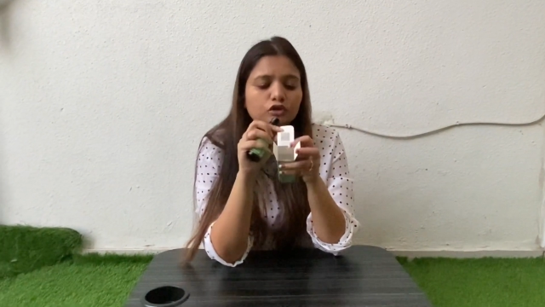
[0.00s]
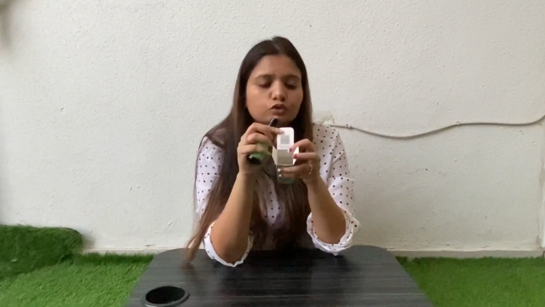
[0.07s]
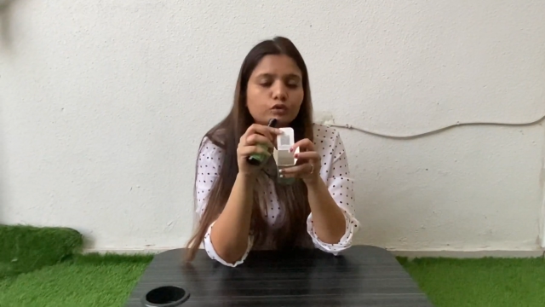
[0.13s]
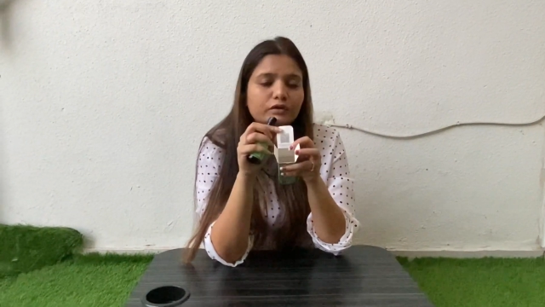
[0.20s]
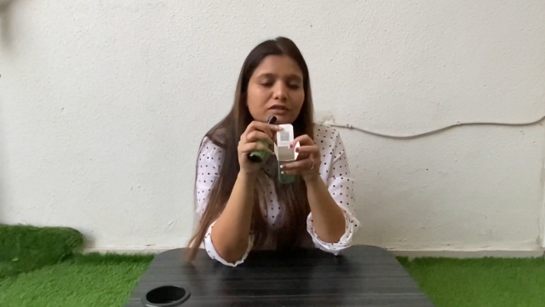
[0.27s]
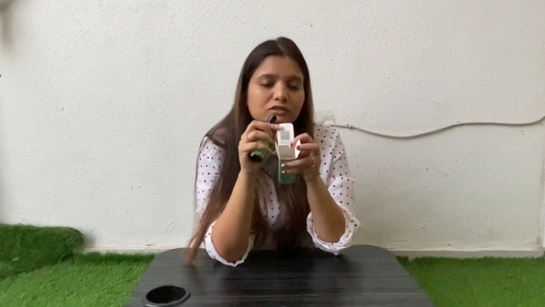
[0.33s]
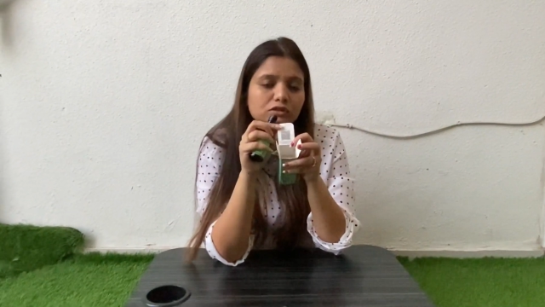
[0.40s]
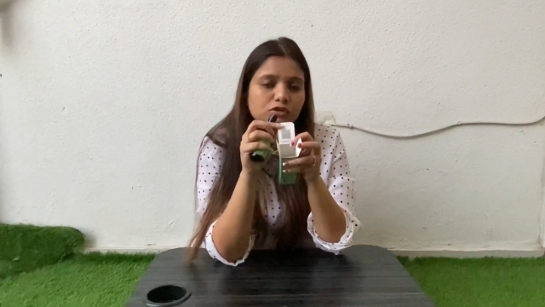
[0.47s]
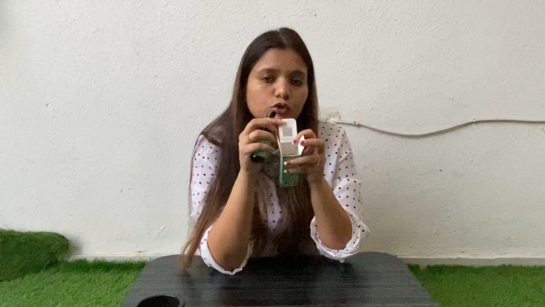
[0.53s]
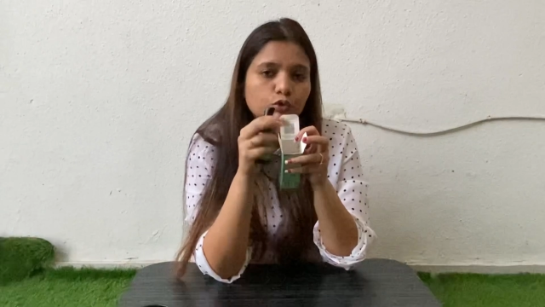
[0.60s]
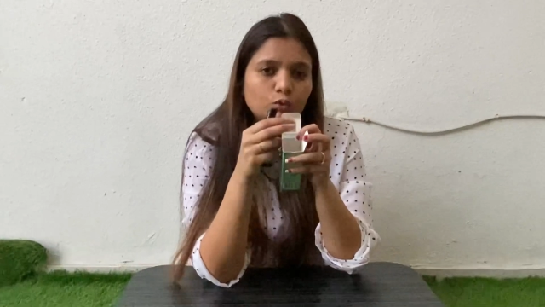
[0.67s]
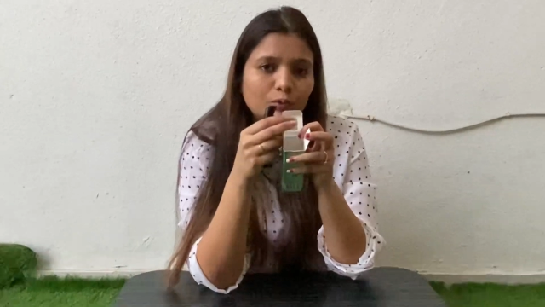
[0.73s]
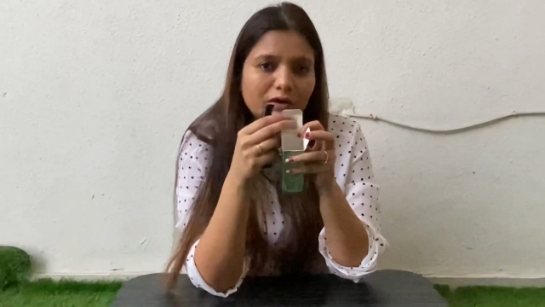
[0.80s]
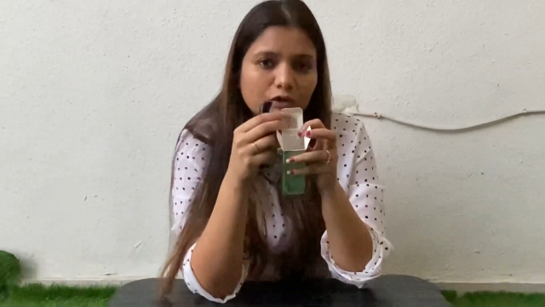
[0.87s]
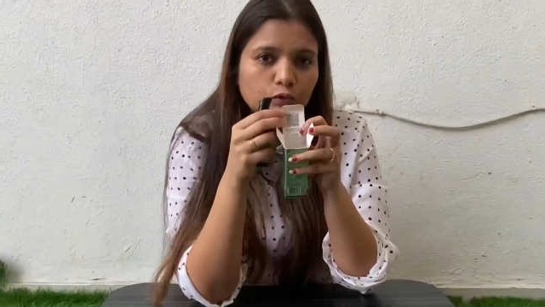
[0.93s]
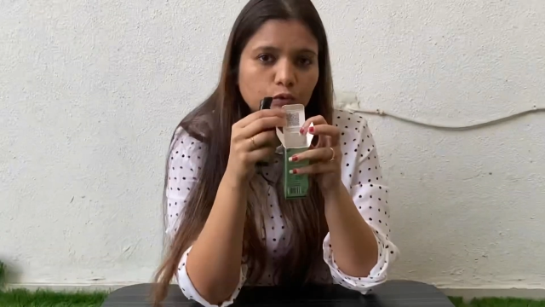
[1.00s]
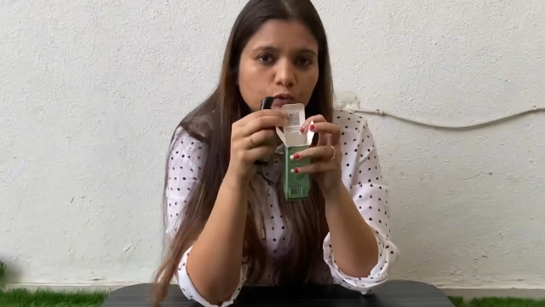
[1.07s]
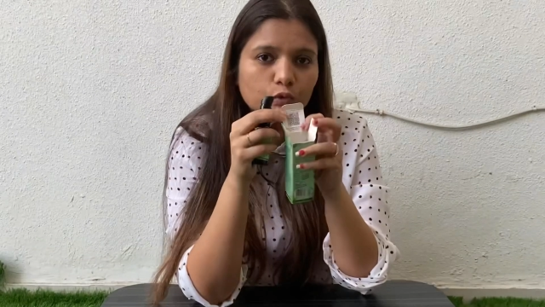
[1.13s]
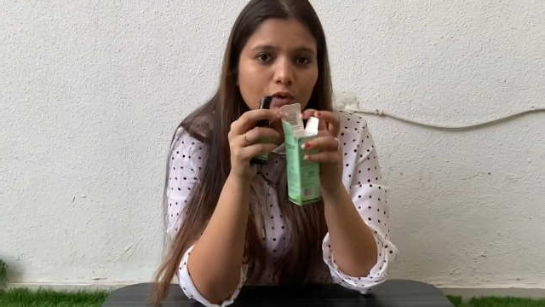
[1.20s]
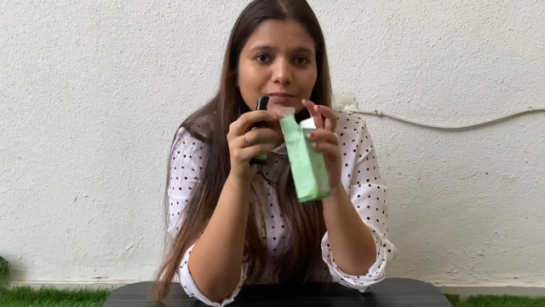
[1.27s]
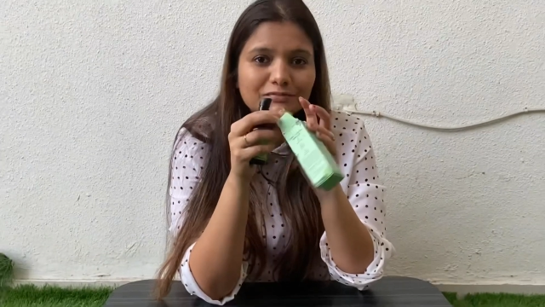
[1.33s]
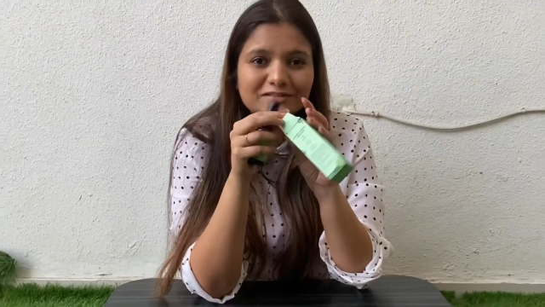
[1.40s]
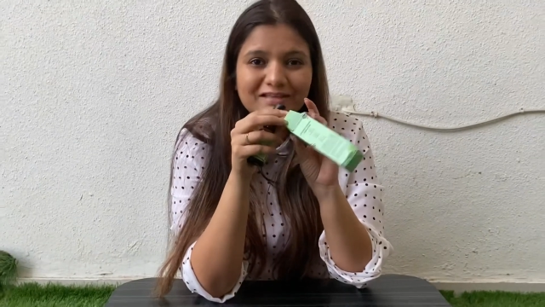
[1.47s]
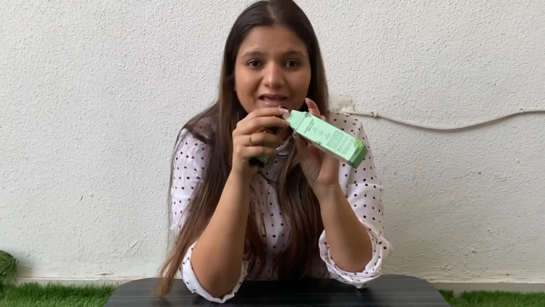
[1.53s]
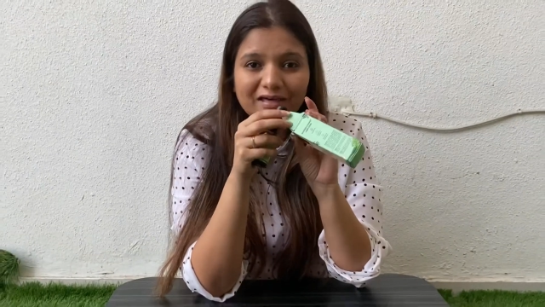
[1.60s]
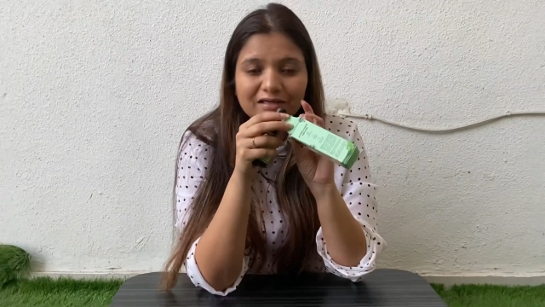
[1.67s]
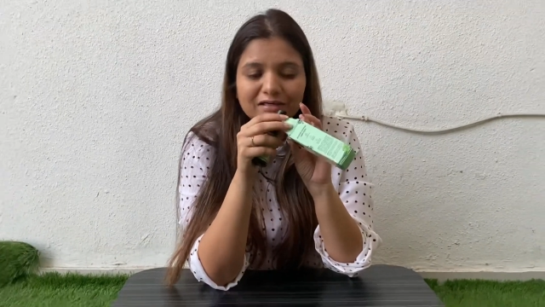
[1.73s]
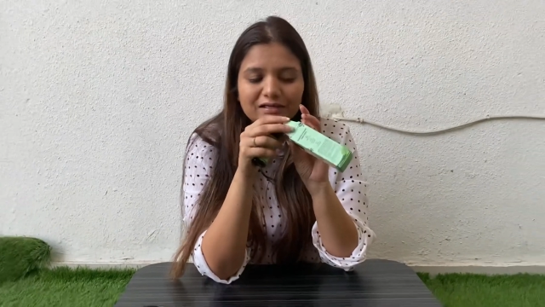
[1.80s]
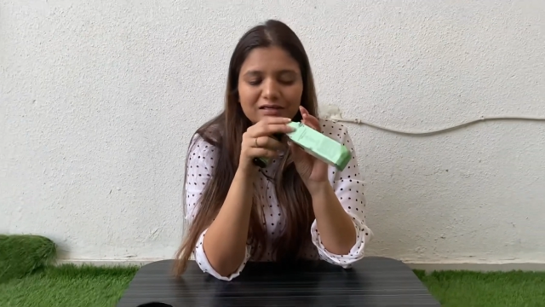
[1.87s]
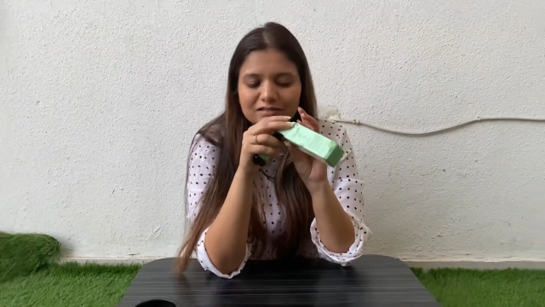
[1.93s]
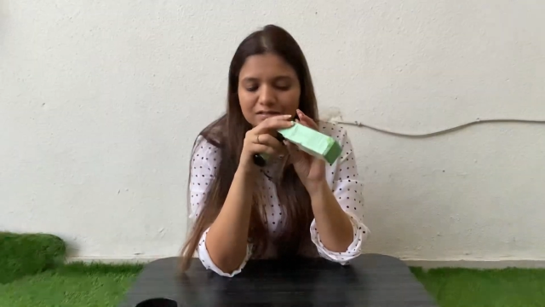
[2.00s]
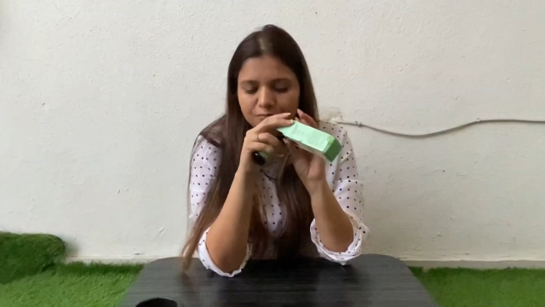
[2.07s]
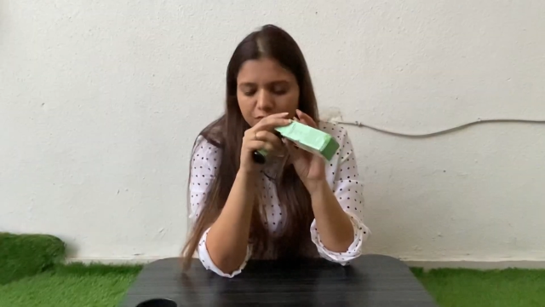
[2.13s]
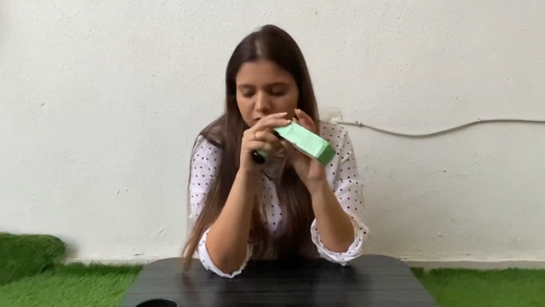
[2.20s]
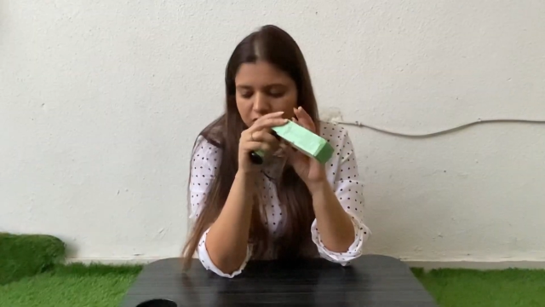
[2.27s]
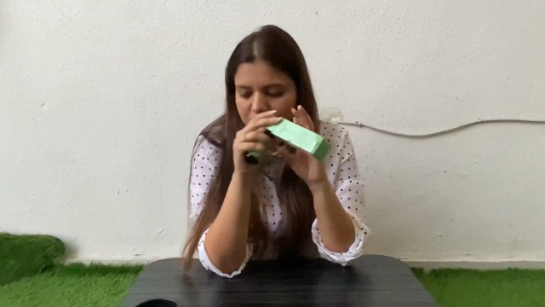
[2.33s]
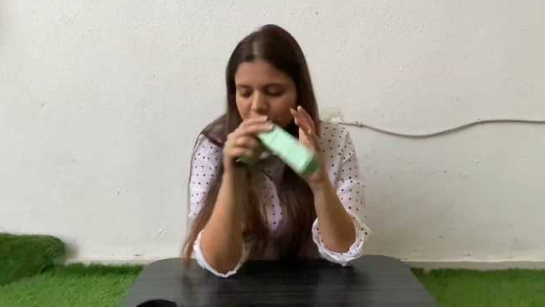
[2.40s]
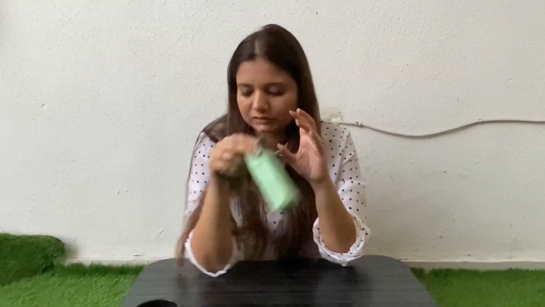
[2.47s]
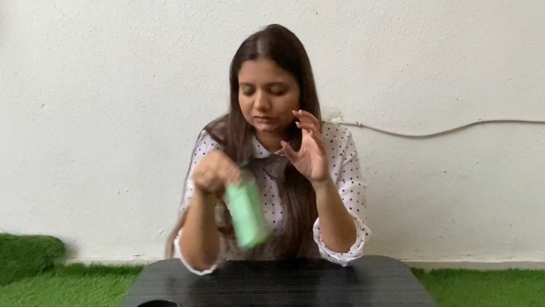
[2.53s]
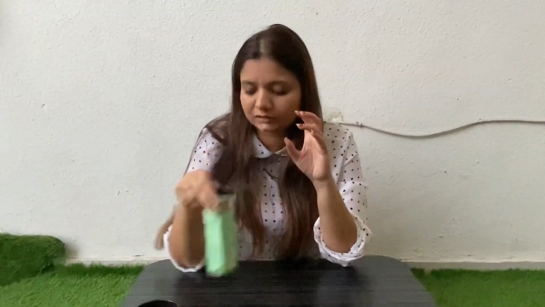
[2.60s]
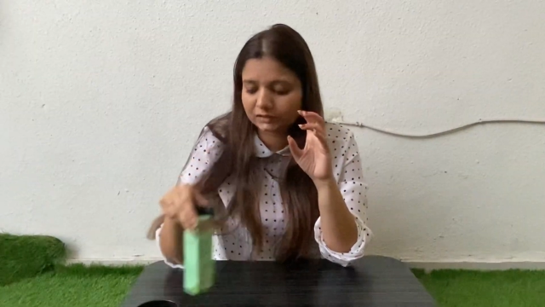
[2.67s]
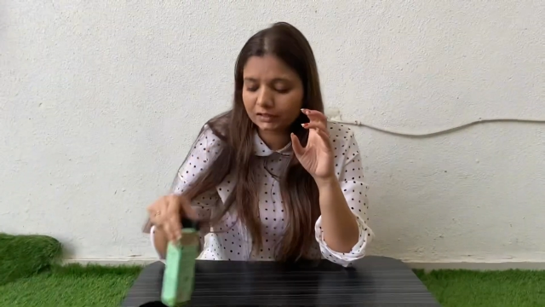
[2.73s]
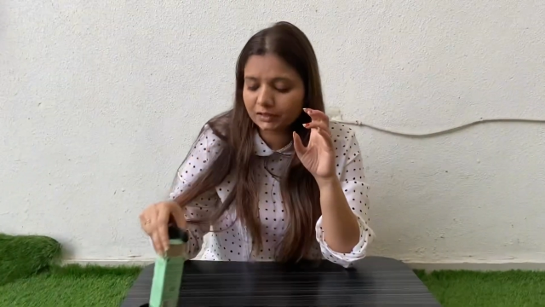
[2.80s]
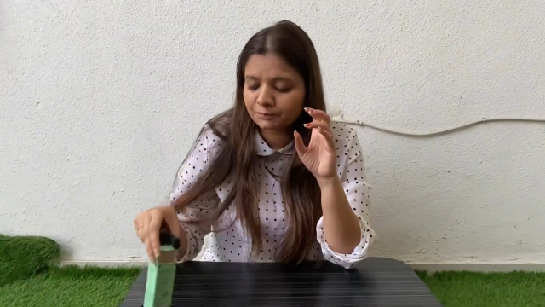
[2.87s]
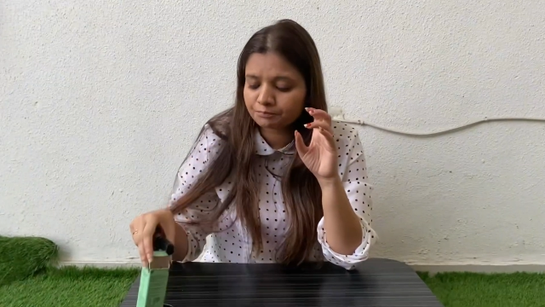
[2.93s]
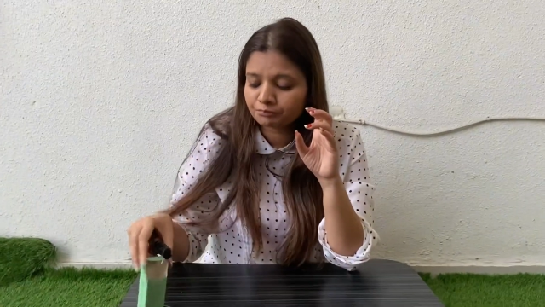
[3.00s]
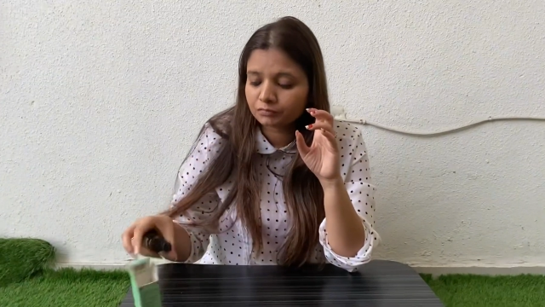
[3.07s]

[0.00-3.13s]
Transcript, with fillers: तो इस क्यू आर कोड को हम स्कैन करके सब देख सकते हैं